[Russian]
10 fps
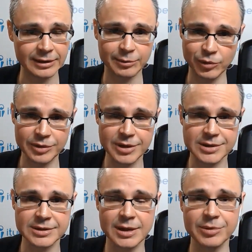много
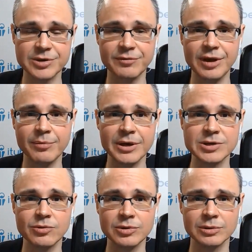интересных событий в ней
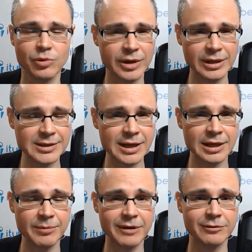происходит, много отрицательных,
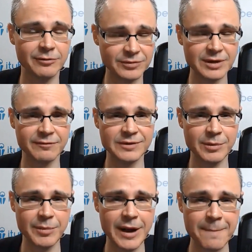правд, но тем, тем не
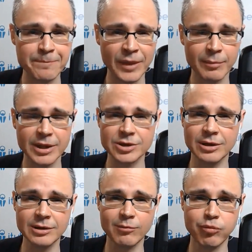менее
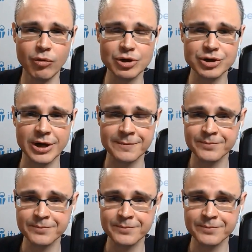положительных больше.